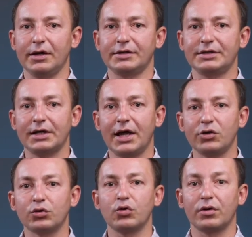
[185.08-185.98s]

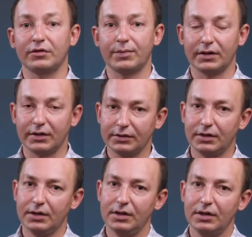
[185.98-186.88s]
рассеканию тока с
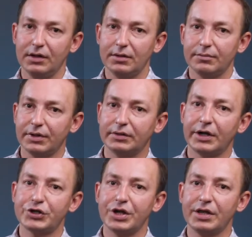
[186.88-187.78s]
протектора,
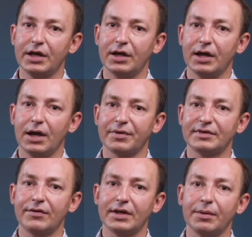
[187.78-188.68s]
предотвращение
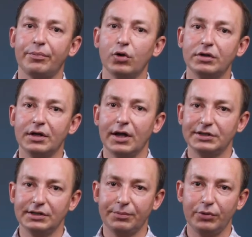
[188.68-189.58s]
образования плотных
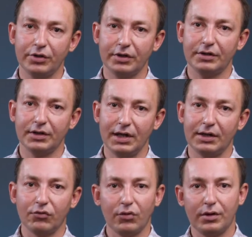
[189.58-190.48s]
активных пленок на
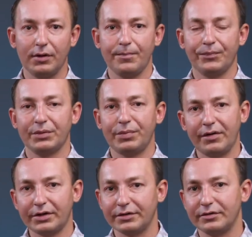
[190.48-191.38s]
его
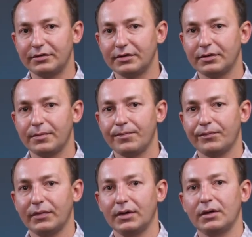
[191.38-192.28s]
поверхности.
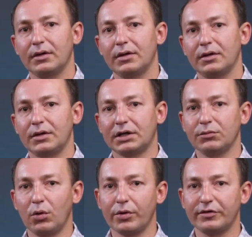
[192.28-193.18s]

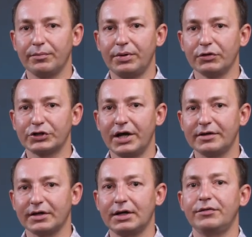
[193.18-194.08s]
Таким образом,
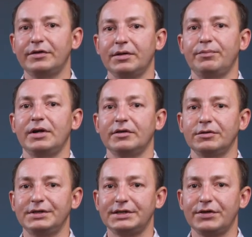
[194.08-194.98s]
повышается коэффициент
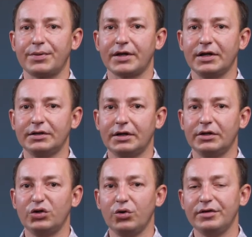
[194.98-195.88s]
полезного действия протектора,
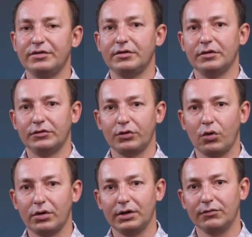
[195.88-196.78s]
то есть
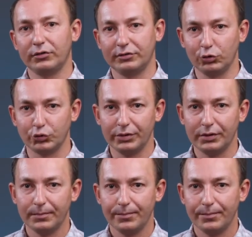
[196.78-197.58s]
срок его службы.